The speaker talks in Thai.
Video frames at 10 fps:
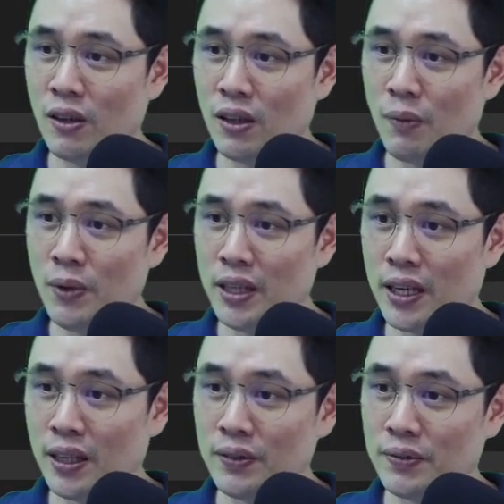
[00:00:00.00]
ก๊อปมาเลย
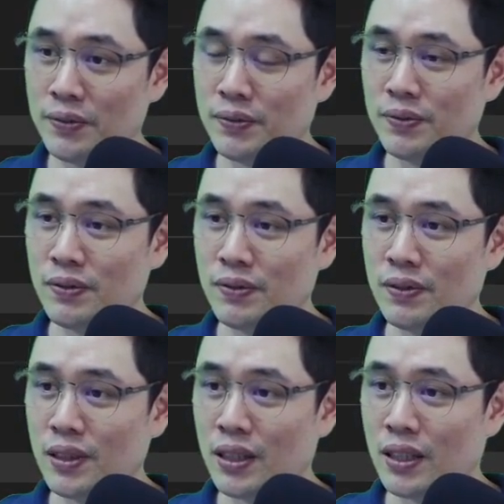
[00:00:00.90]
นะ
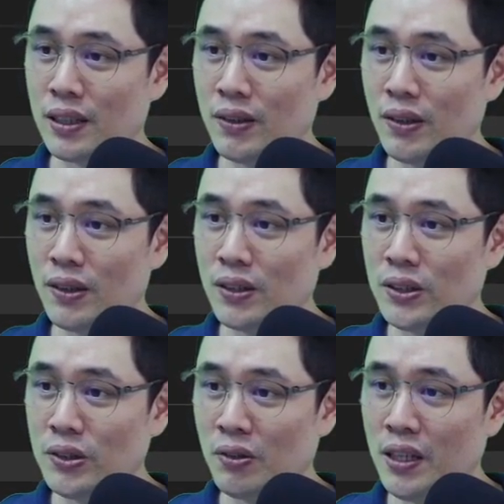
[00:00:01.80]
ก็
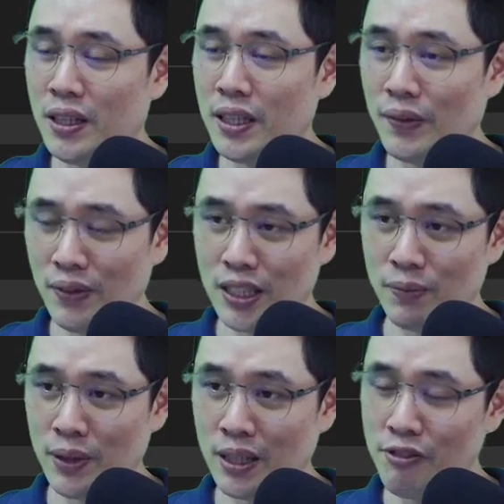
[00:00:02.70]
ตรงนี้นะครับก็จะ
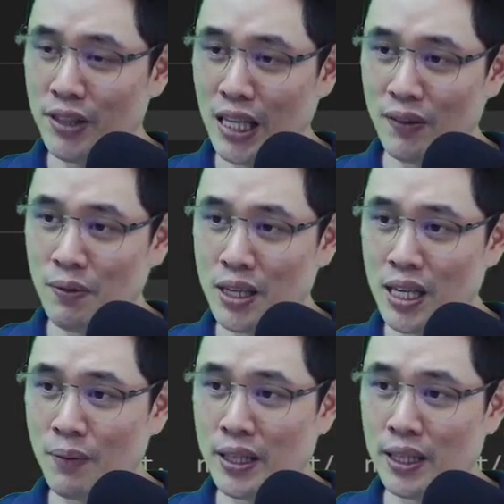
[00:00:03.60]
เป็น fname ให้มีค่า
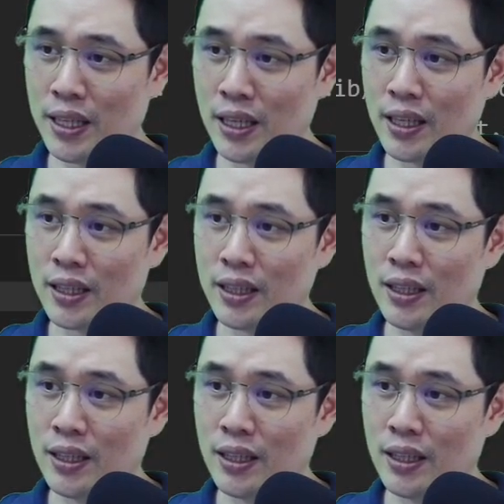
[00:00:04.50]
เป็น target